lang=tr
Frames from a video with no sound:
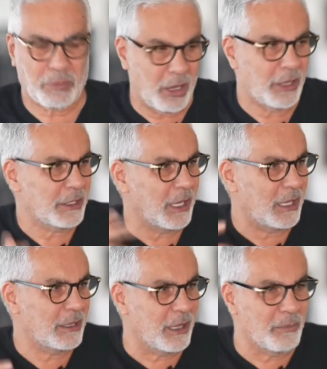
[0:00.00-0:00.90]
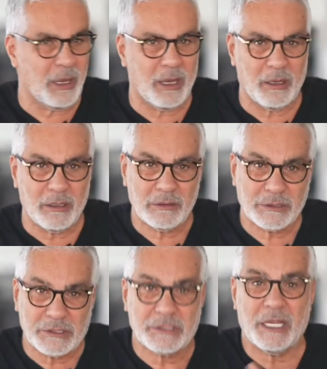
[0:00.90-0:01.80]
Bahar geldi ama
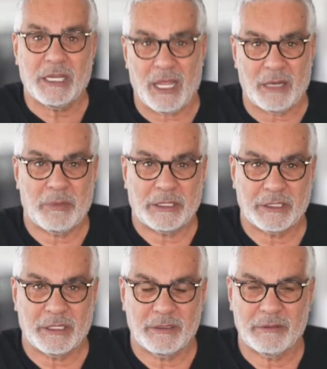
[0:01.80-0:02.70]
size gelmedi.